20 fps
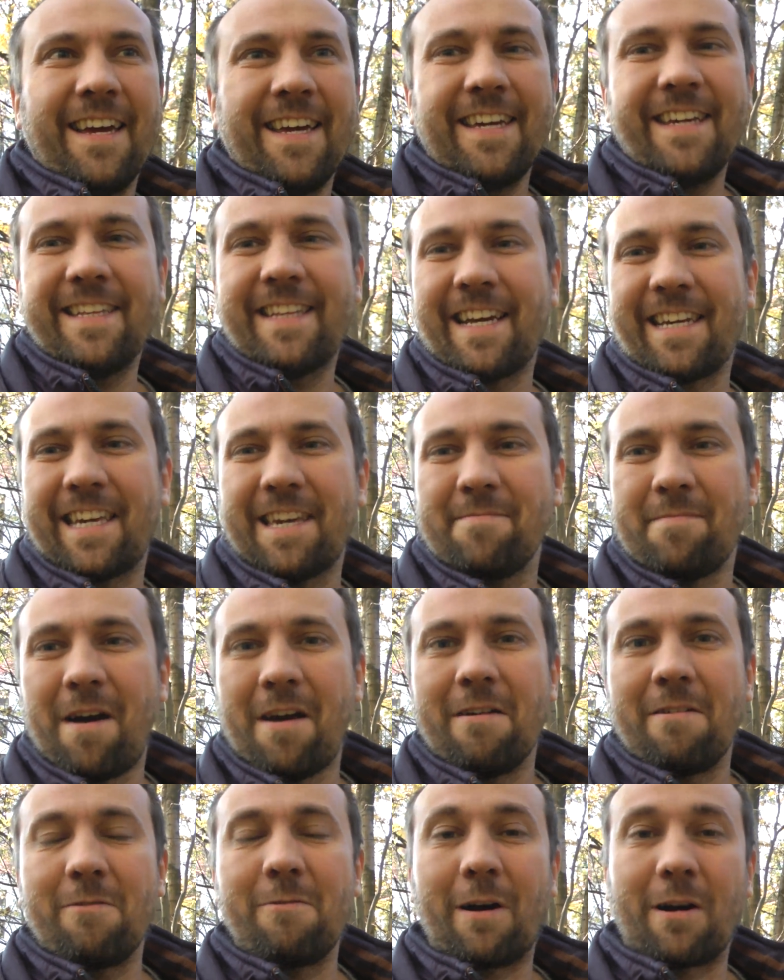i takie
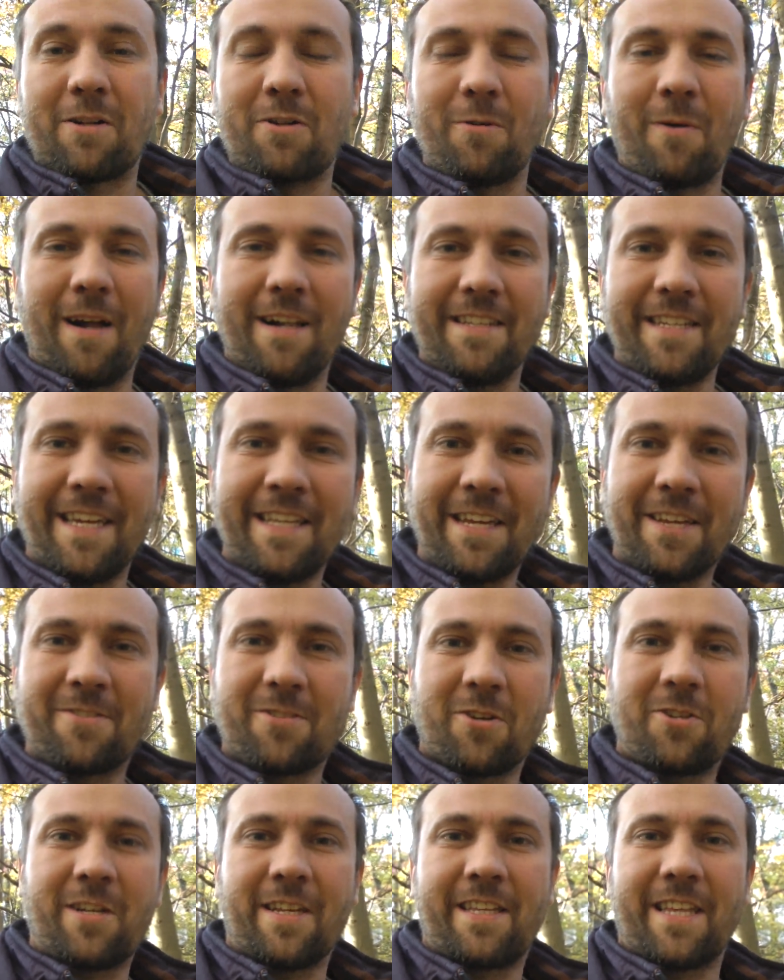małe uaktualnienie,
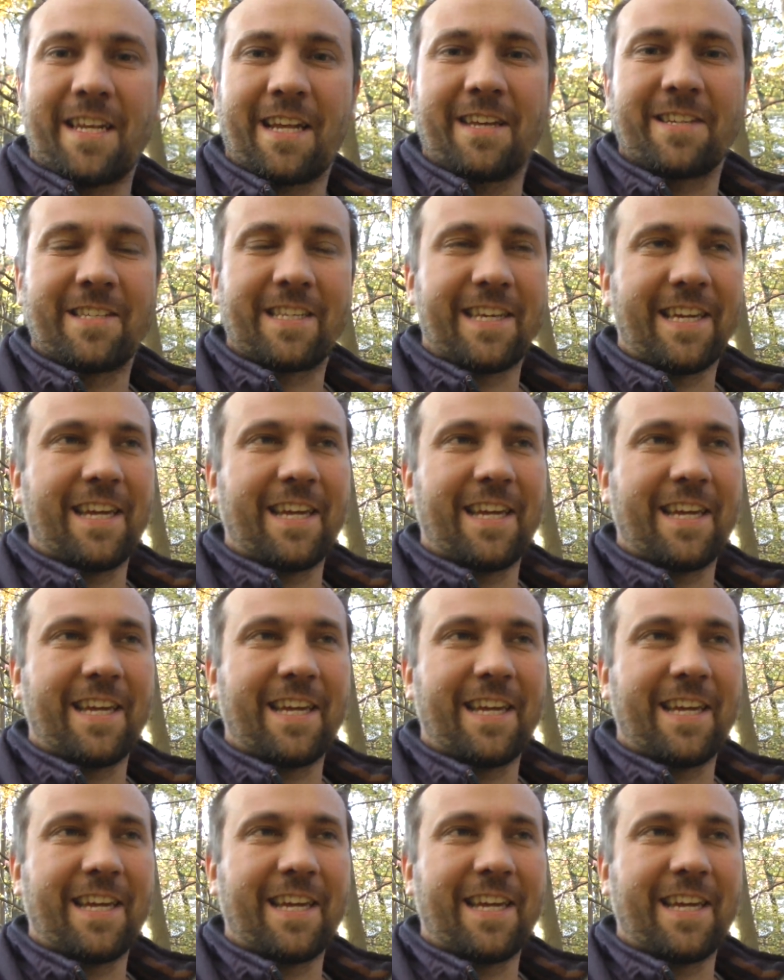co się teraz,